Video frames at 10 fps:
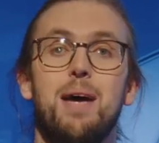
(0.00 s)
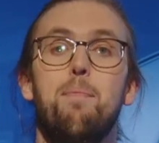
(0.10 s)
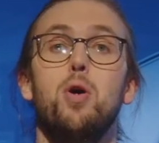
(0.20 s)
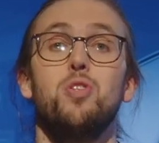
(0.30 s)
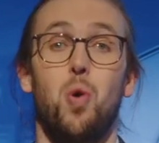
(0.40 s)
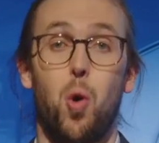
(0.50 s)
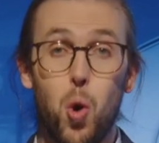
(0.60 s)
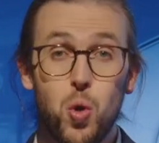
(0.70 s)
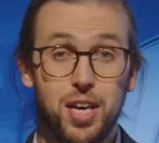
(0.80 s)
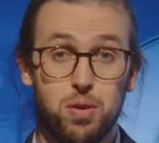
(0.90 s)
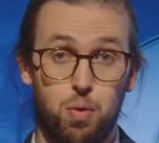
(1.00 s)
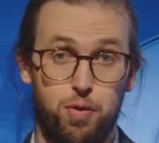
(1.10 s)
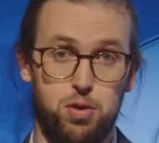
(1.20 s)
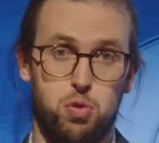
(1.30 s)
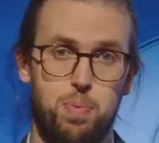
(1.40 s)
n'apporte aucun
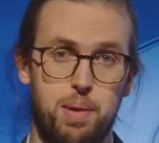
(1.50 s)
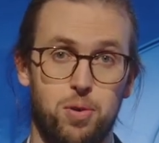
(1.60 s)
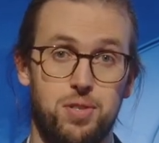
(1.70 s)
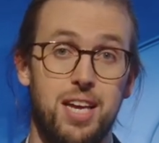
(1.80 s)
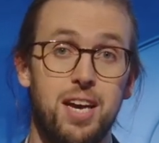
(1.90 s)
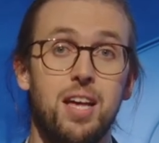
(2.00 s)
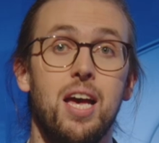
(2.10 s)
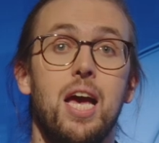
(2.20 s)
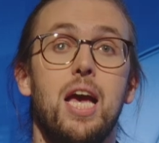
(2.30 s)
confort supplémentaire,